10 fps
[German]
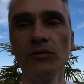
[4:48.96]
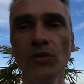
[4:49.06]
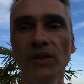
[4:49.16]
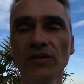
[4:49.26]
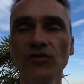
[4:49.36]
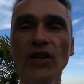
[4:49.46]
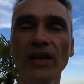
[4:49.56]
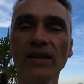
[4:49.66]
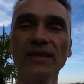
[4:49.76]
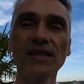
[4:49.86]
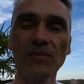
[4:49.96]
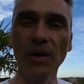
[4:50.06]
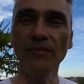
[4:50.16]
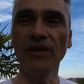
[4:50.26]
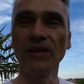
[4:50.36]
dort stecke ich halt ganz am
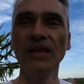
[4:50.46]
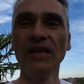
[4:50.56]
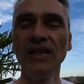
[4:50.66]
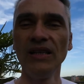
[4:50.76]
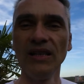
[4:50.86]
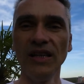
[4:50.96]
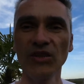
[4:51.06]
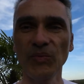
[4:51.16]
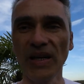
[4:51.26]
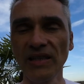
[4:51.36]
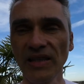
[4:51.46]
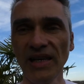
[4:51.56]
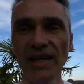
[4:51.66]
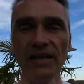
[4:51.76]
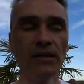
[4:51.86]
Anfang entsprechend
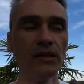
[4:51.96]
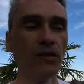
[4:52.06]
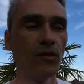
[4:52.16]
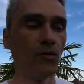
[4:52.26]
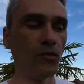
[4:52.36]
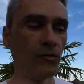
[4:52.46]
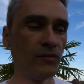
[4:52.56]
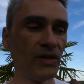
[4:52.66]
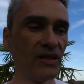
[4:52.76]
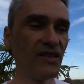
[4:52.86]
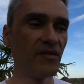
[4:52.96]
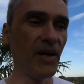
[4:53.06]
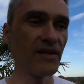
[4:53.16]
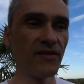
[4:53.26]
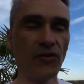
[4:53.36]
rein und dann ist es
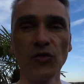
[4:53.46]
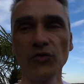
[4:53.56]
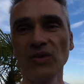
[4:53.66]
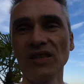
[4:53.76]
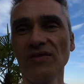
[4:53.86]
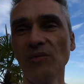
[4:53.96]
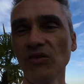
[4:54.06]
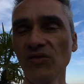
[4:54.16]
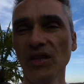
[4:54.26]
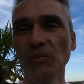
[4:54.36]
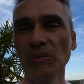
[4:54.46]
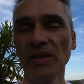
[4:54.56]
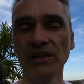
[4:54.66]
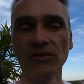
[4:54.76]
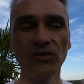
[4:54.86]
meistens auch noch so, dass wenn man
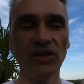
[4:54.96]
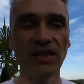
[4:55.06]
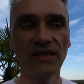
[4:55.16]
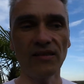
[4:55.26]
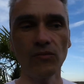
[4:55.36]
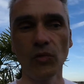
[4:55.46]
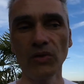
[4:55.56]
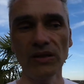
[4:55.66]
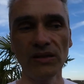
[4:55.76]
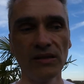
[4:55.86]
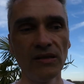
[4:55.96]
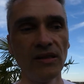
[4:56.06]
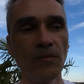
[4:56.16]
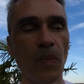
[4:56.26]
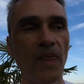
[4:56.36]
zusammenarbeitet, noch die ersten Monate,
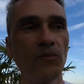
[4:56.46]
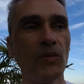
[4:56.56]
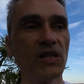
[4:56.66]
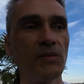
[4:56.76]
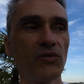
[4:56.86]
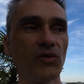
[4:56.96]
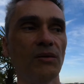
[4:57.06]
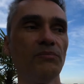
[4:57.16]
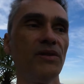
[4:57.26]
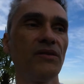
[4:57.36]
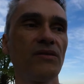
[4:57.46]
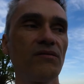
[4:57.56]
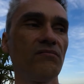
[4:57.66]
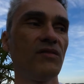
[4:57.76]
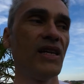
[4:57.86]
manchmal sogar
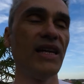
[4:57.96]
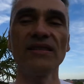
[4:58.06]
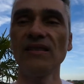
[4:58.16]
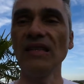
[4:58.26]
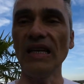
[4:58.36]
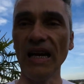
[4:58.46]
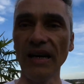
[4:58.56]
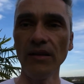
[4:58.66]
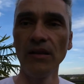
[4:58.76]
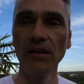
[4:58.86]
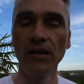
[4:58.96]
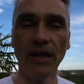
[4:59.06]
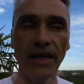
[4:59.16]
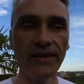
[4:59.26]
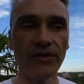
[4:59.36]
bis das erste Jahr,
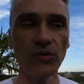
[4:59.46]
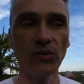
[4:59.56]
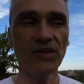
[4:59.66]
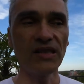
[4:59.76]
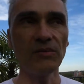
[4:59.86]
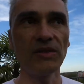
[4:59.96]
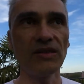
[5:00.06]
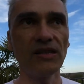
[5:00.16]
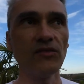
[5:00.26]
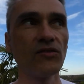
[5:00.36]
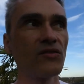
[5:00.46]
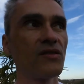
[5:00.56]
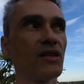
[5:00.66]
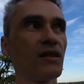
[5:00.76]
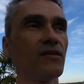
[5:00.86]
eigentlich so ist, dass man sich noch
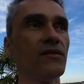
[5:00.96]
sozusagen